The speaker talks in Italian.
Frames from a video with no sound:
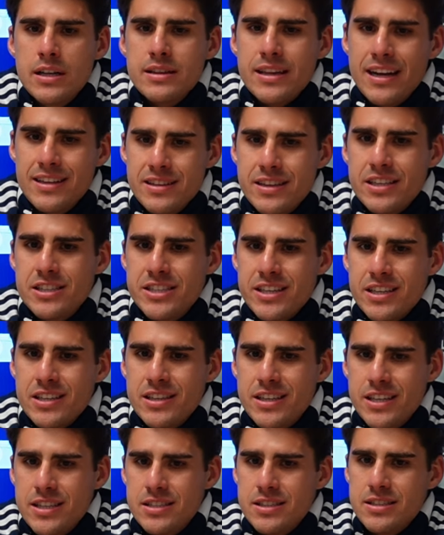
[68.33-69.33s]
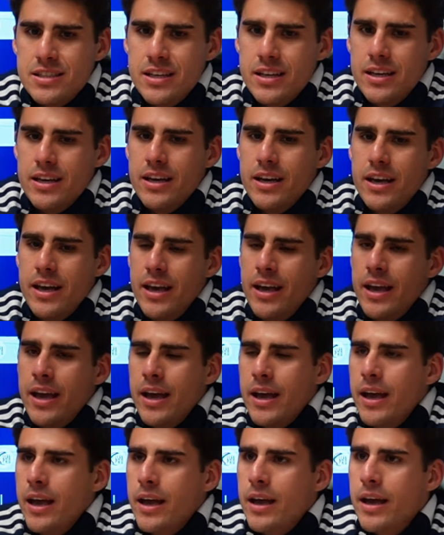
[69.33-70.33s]
tante certezze
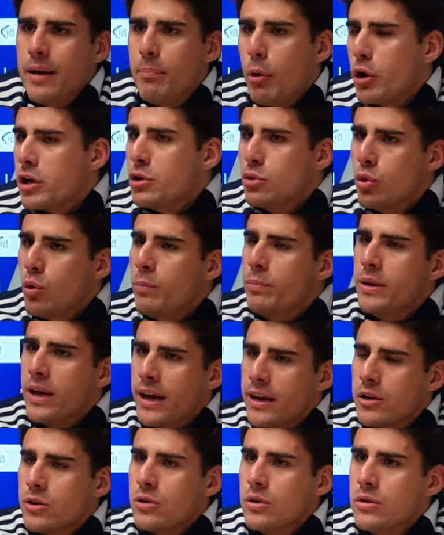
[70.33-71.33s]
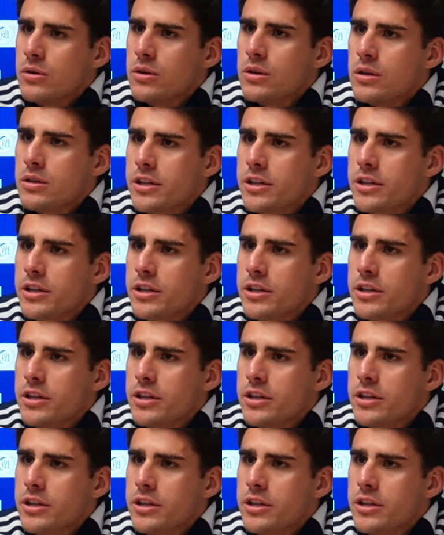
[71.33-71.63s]
e, e, pochi dubbi, ecco,